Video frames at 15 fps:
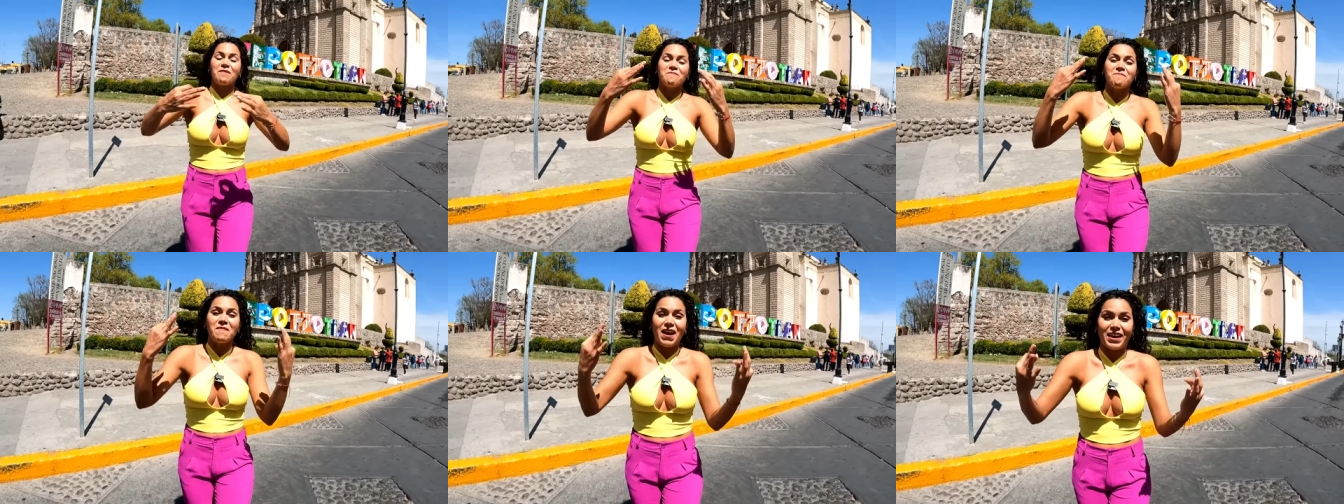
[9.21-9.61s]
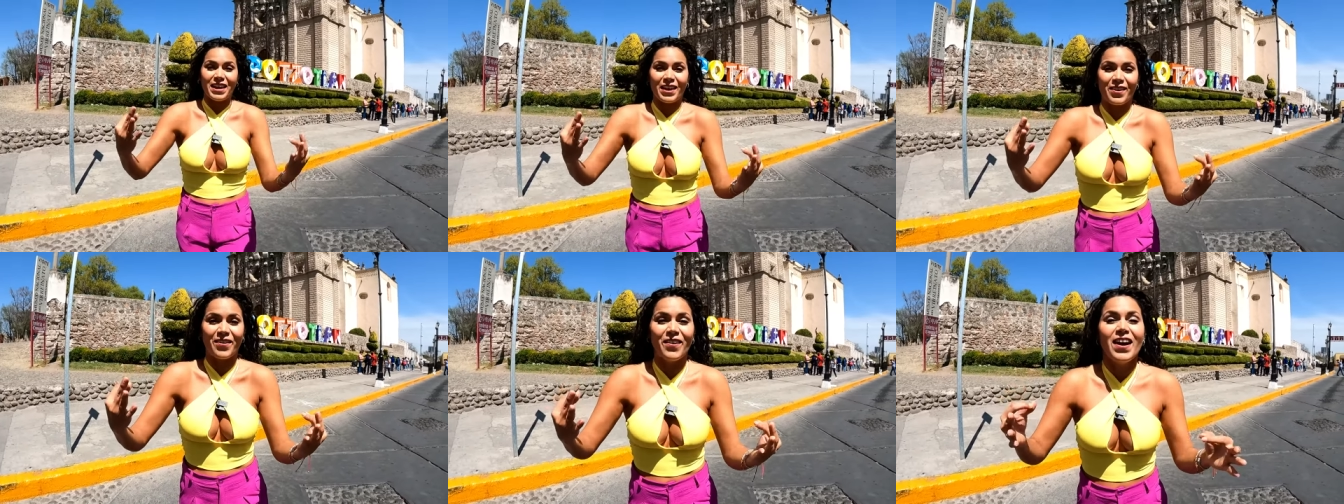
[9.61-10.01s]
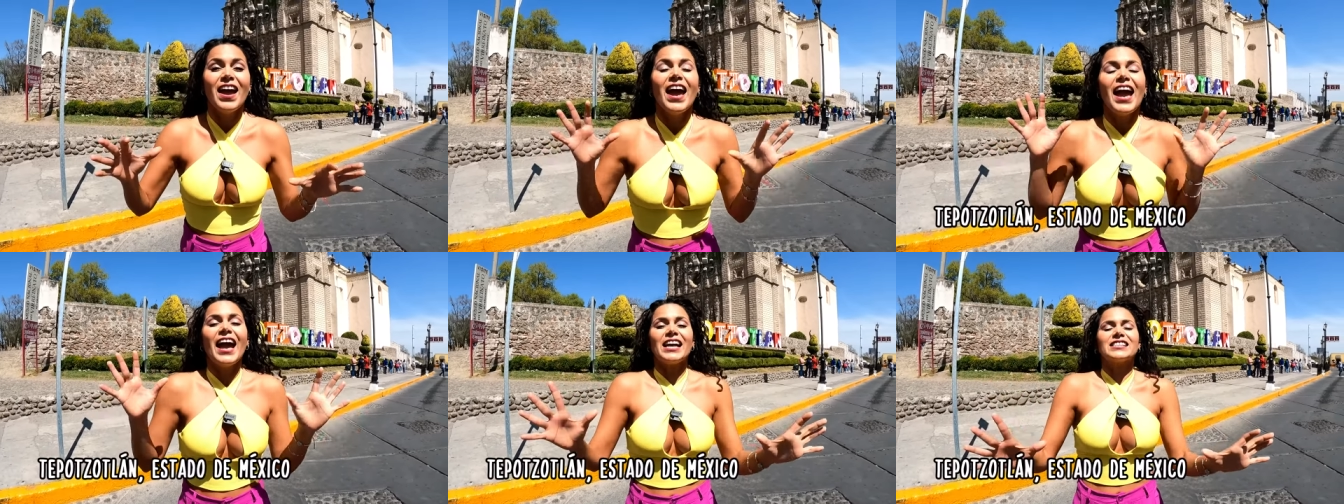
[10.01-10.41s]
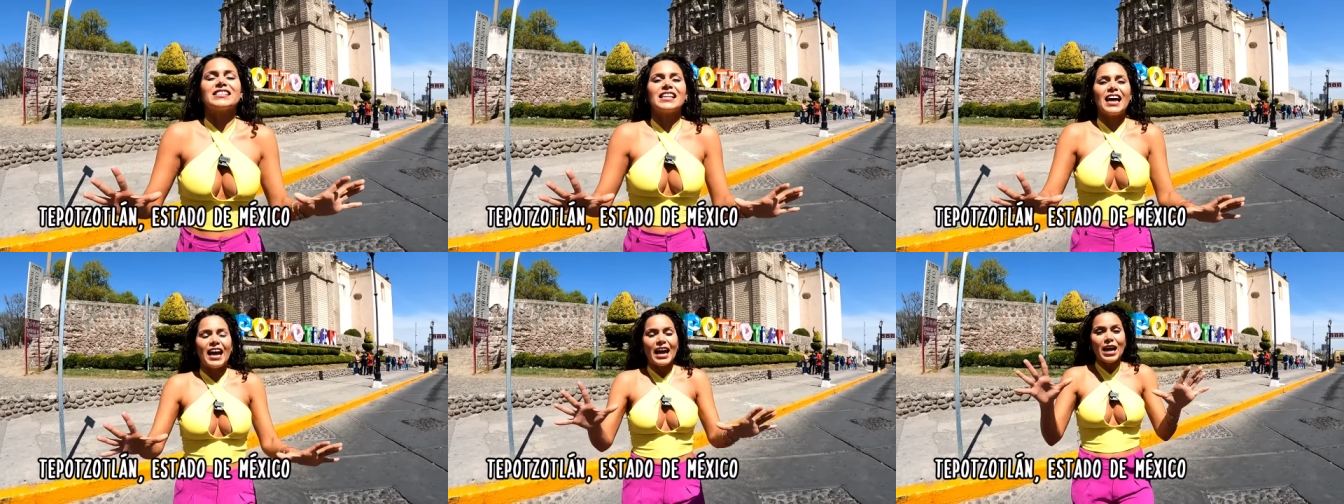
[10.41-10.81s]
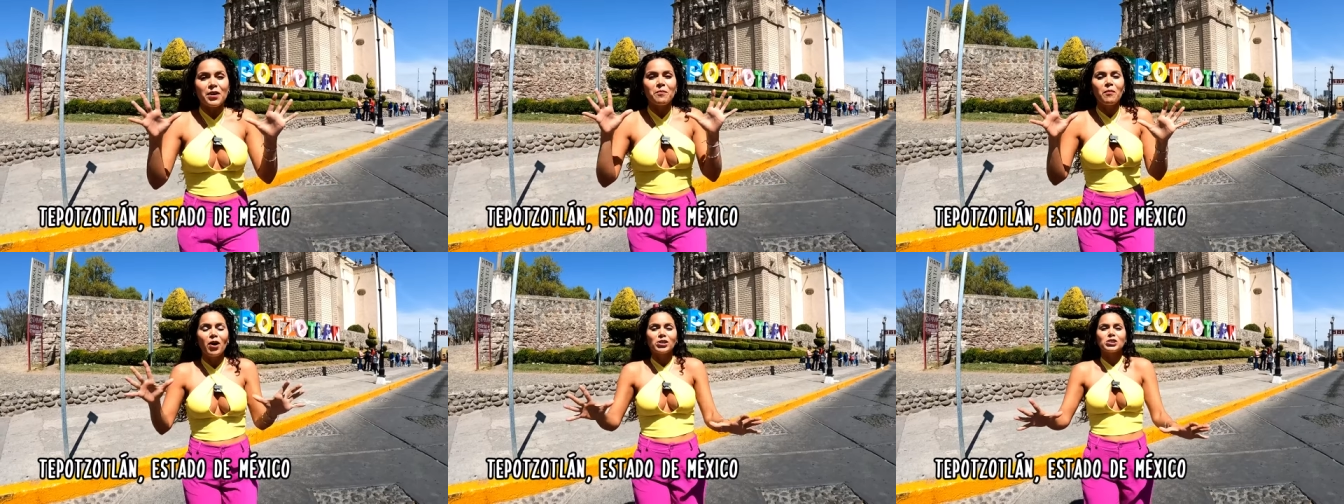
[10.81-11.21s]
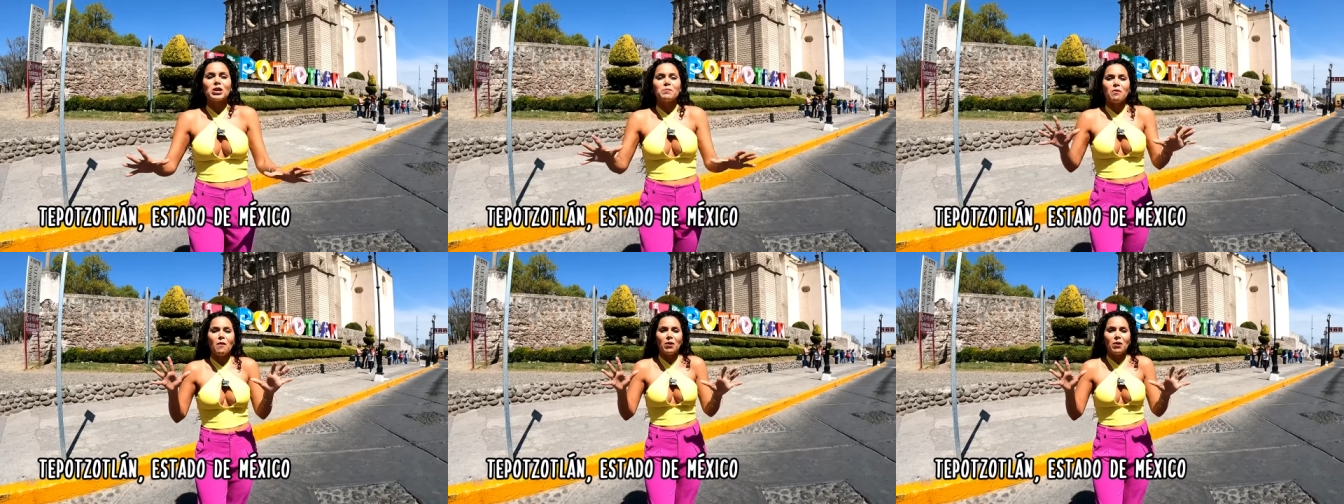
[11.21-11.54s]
de México. Este hermoso